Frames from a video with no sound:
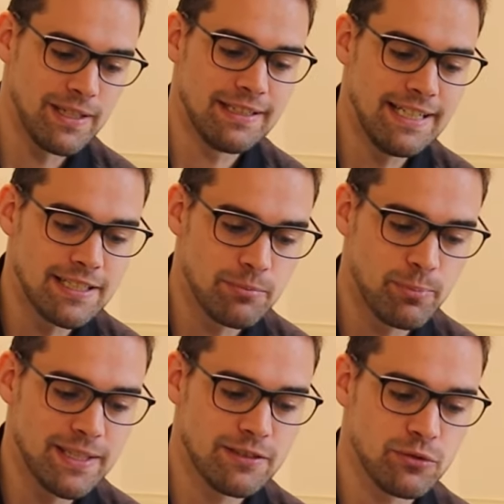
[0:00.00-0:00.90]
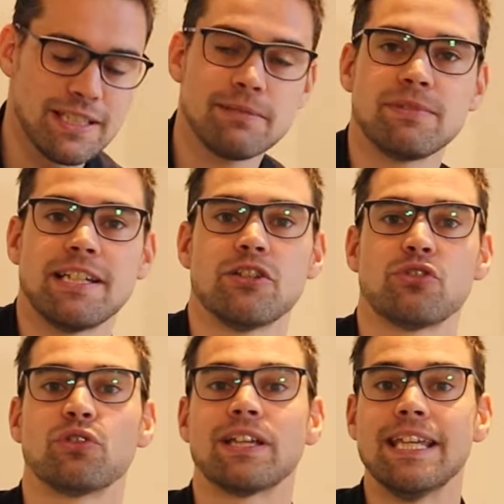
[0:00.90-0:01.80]
liegt bis zu diesem
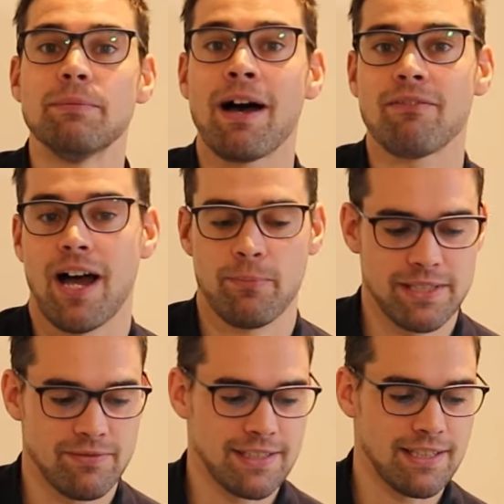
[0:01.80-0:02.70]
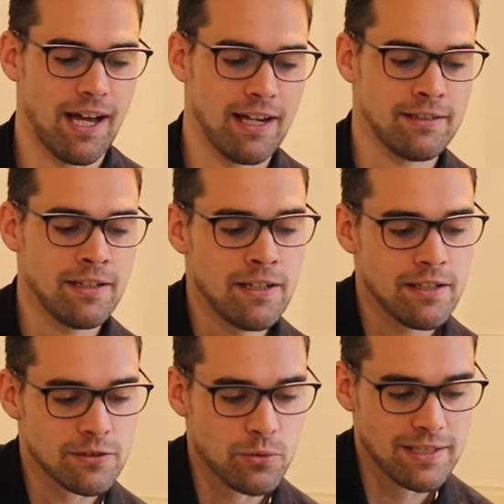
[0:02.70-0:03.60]
T-Stück immer warmes Wasser an,
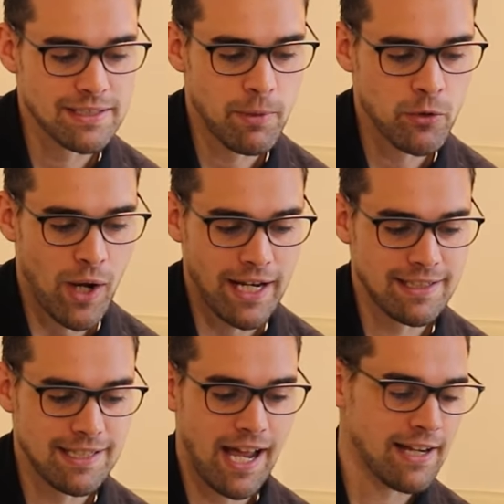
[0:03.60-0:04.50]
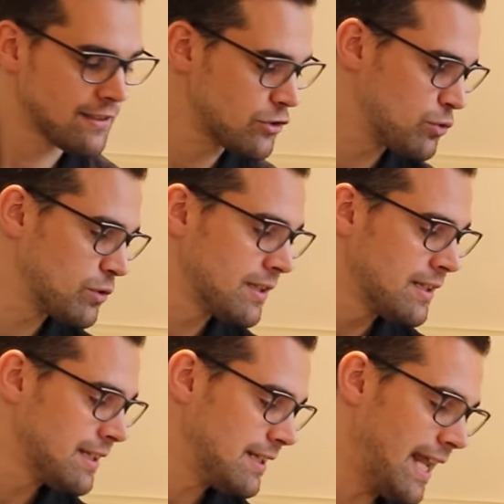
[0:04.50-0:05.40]
sodass immer nur ein kleines Stück
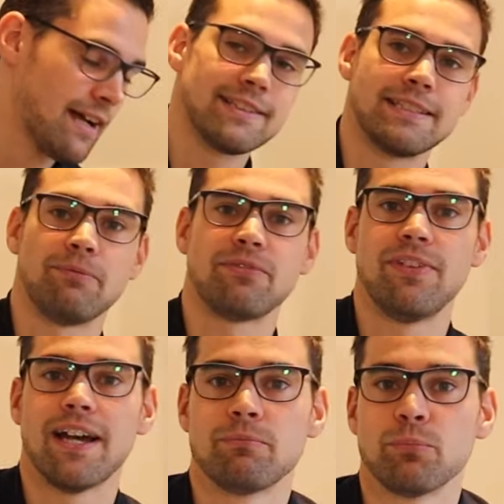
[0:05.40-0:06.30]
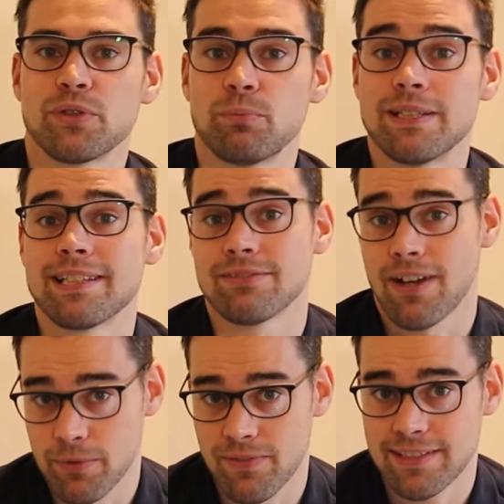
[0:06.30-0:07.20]
leer gezapft werden muss, bis das
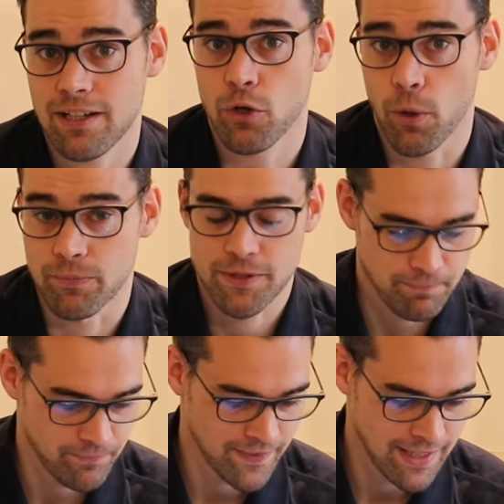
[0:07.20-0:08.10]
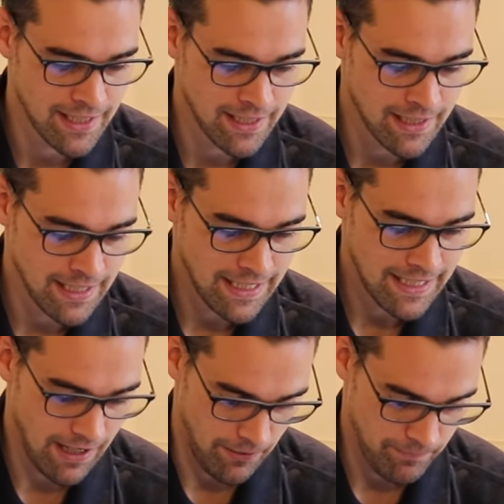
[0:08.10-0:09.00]
warme Wasser kommt.
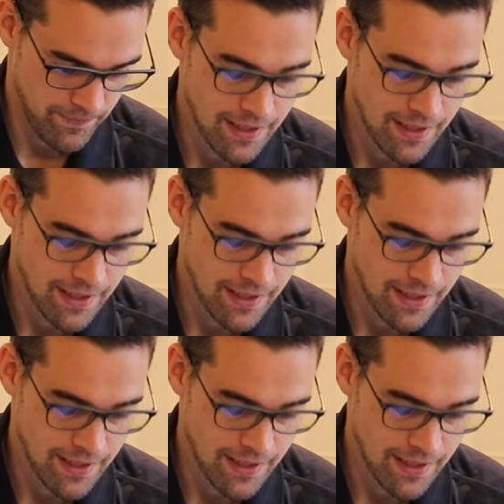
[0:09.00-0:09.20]
Ja,